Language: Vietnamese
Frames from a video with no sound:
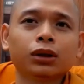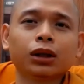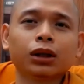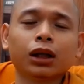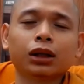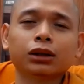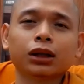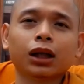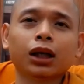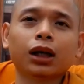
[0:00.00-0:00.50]

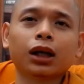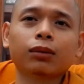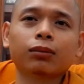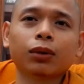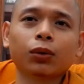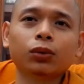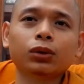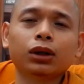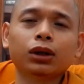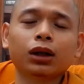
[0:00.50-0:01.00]
thành ra mà
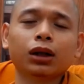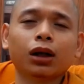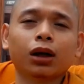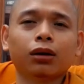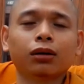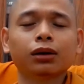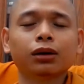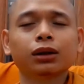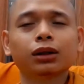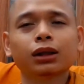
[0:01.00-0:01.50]
quý vị
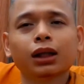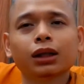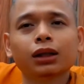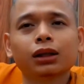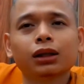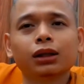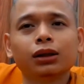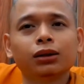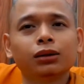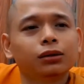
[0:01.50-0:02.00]
hỏi cái
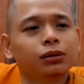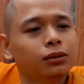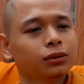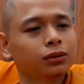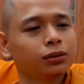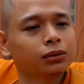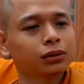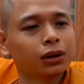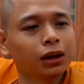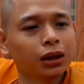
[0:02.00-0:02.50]
kiểu
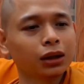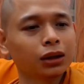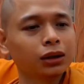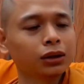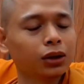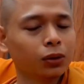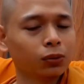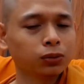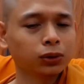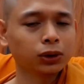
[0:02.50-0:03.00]

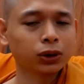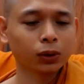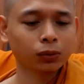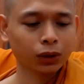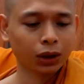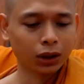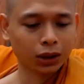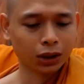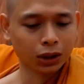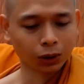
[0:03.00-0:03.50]
ứng dụng trong
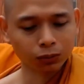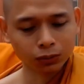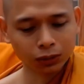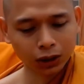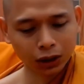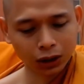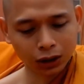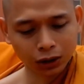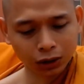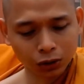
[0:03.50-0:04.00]
đời sống
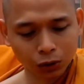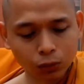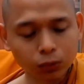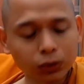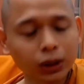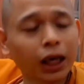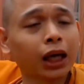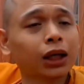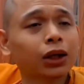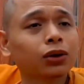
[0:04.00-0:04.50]
thì nó cũng
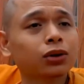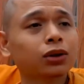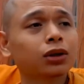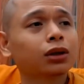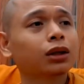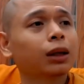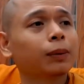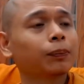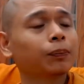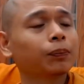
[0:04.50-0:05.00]
kẹt cho
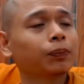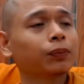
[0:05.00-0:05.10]
sư lắm